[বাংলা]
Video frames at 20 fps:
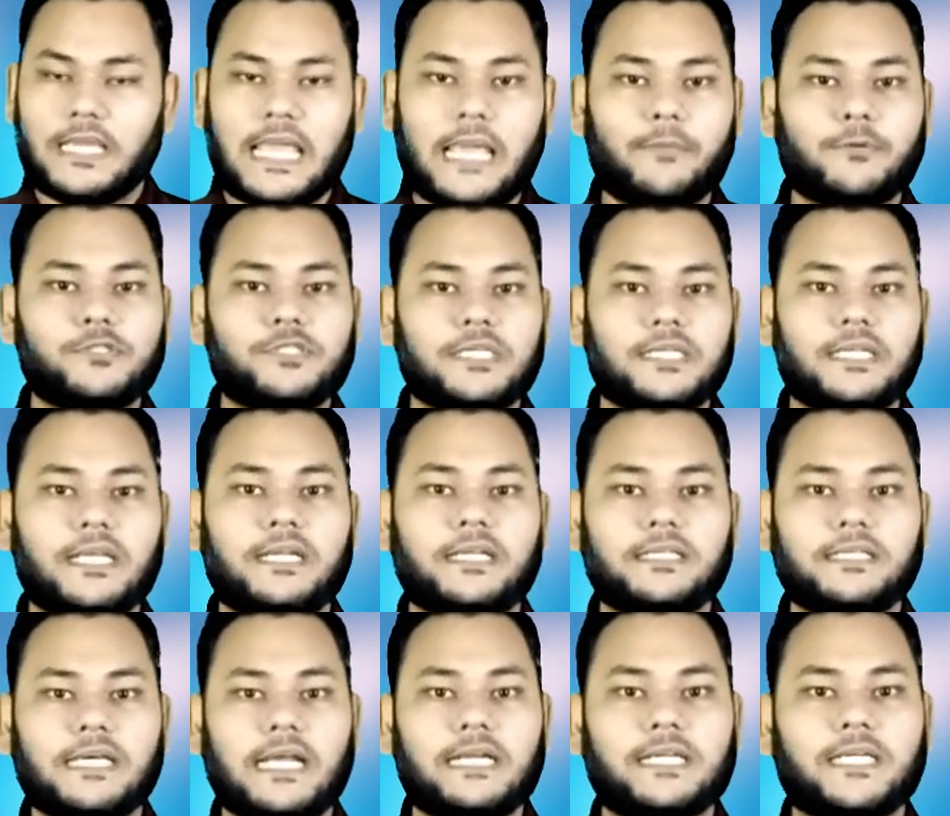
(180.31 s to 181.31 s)
এবং চীনের
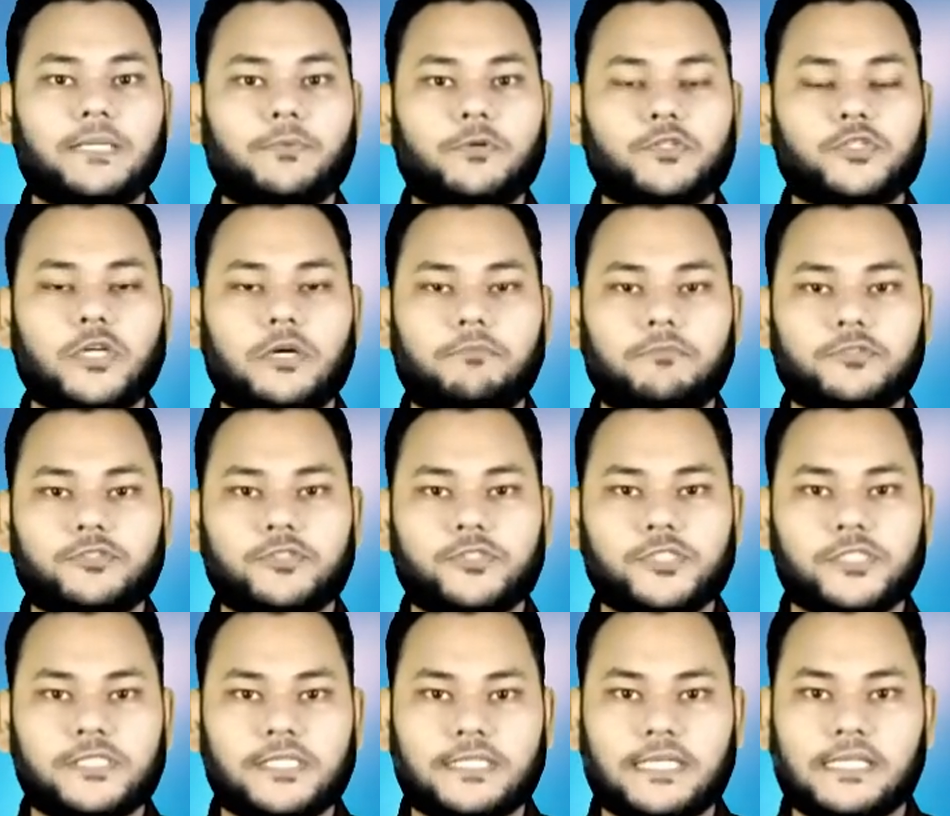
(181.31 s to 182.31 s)
ঋণের আরেকটা বড় সমস্যা
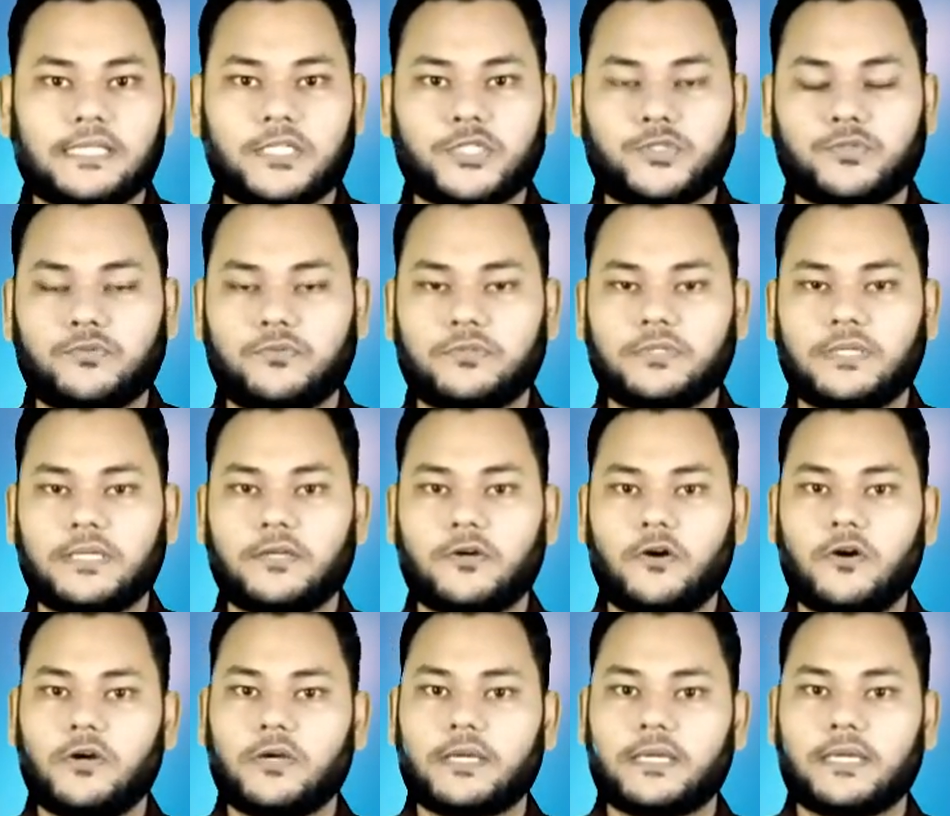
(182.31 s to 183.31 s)
হচ্ছে যে তাদের সুদের
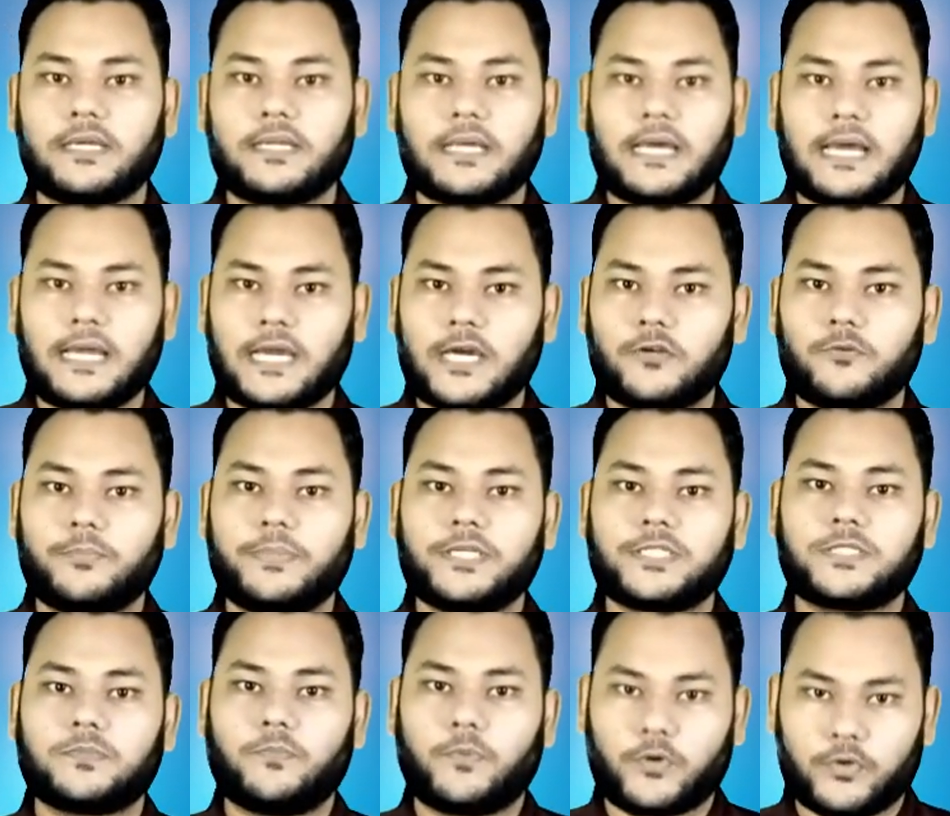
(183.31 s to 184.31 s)
অঙ্কের আকারও
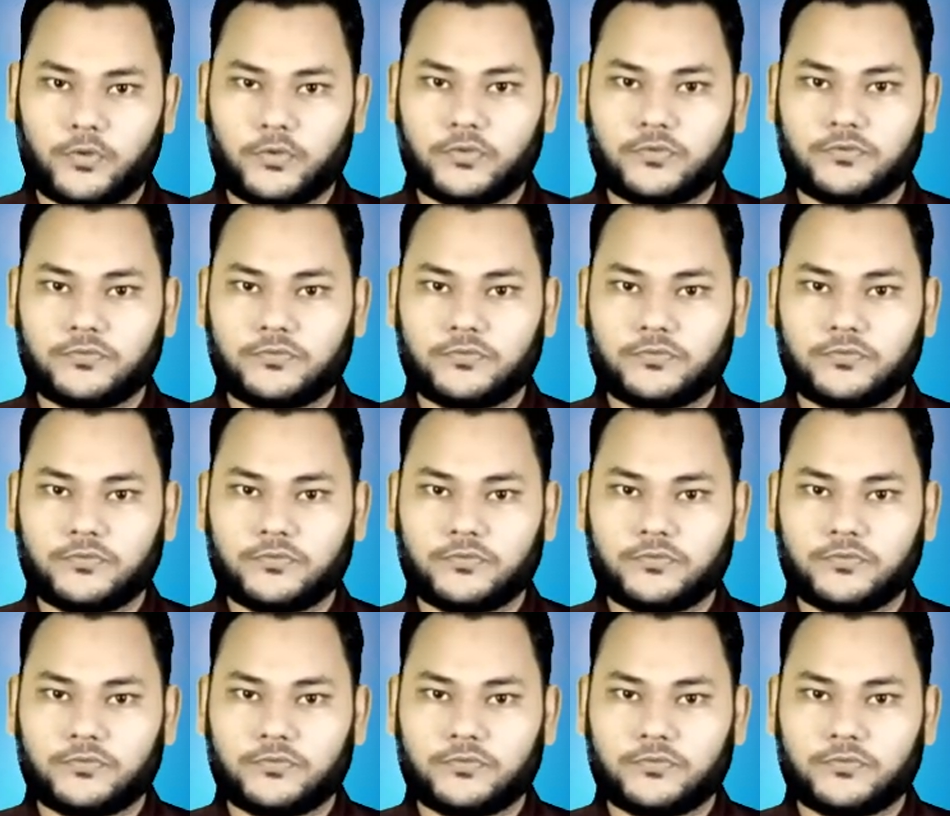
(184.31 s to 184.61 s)
বেশ বড়